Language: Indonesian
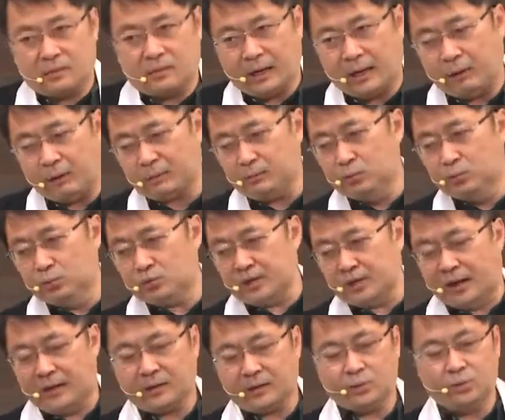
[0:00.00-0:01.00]
lewat
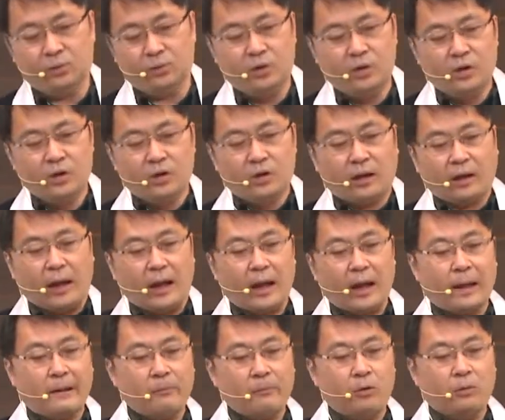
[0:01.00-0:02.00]
Musa gitu
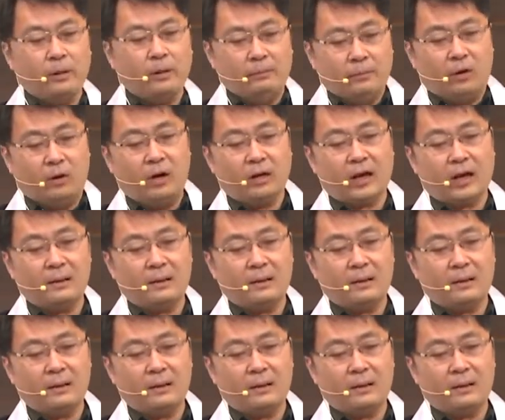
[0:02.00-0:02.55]
kamu membawa